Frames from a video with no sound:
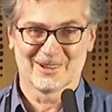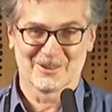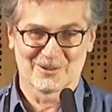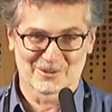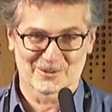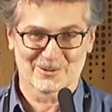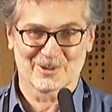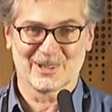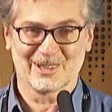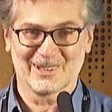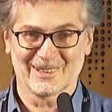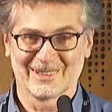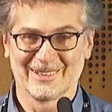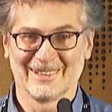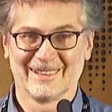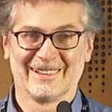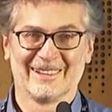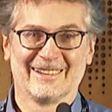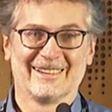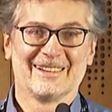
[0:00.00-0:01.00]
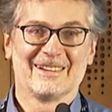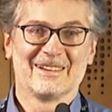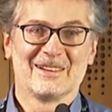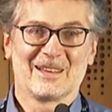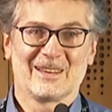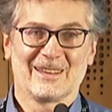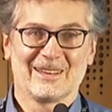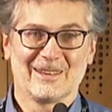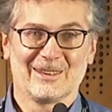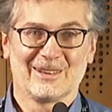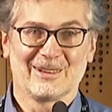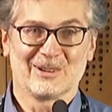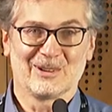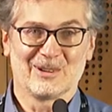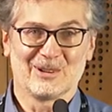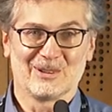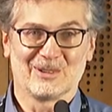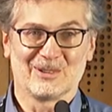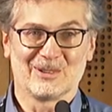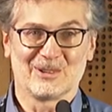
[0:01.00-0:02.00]
en fait. Et
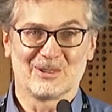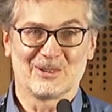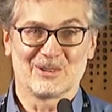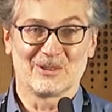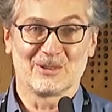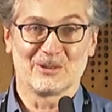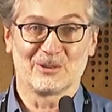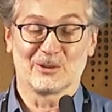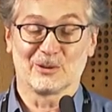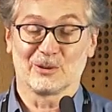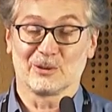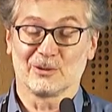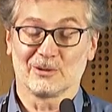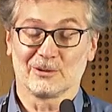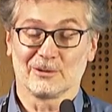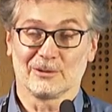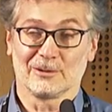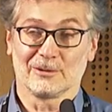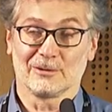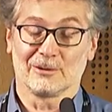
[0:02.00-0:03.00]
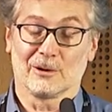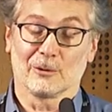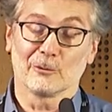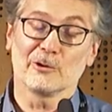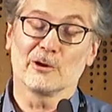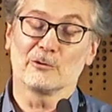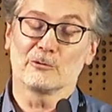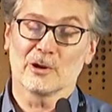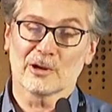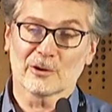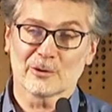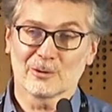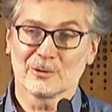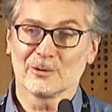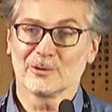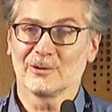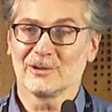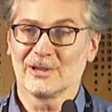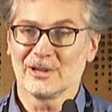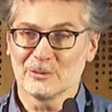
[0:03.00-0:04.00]
euh, on va voir
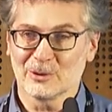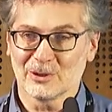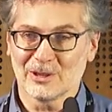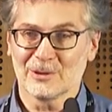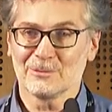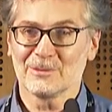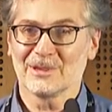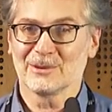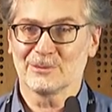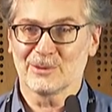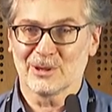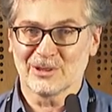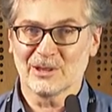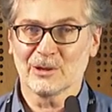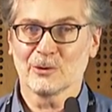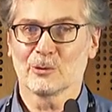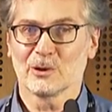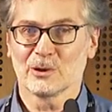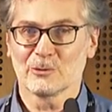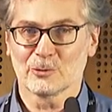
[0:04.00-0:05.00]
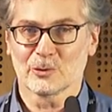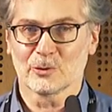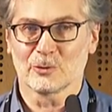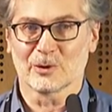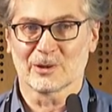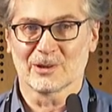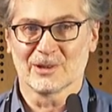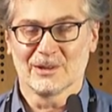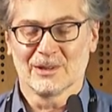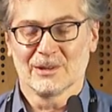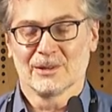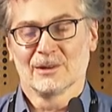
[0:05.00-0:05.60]
que les modèles mathématiques ont évolué.